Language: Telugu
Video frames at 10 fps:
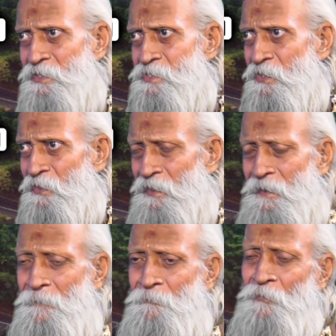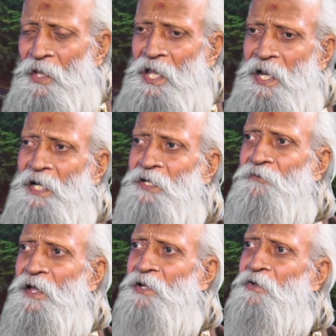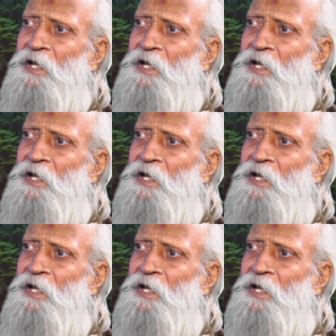తెలుస్తోంది అలాంటి వ్యాన్లో